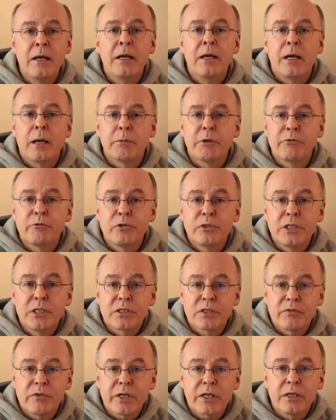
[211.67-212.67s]
aber für die
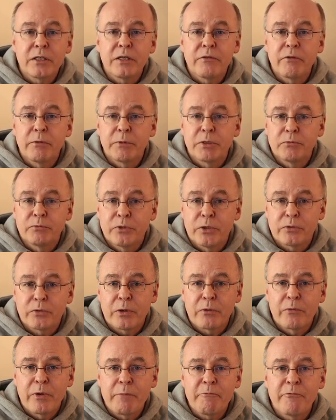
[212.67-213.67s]
Zwecke, die wir mit dem World
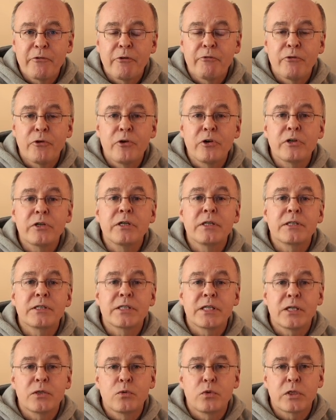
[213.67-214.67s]
Wide Web verfolgen,
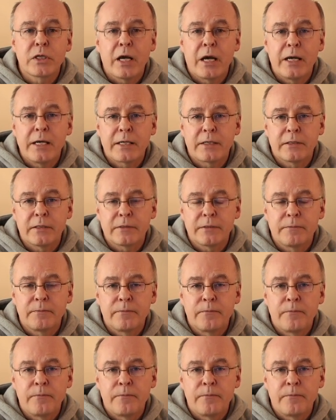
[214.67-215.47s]
sehr gut geeignet.